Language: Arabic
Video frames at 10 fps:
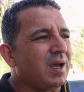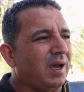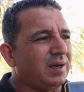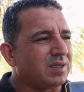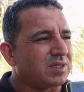
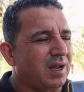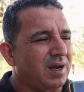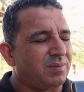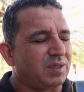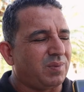احنا ان شاء
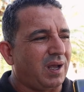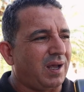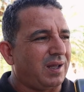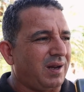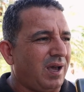الله
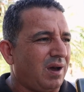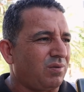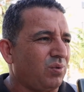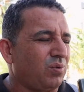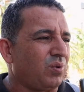بطبيعه
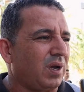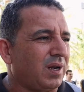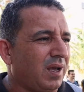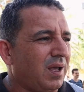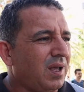نحاولوا
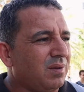ان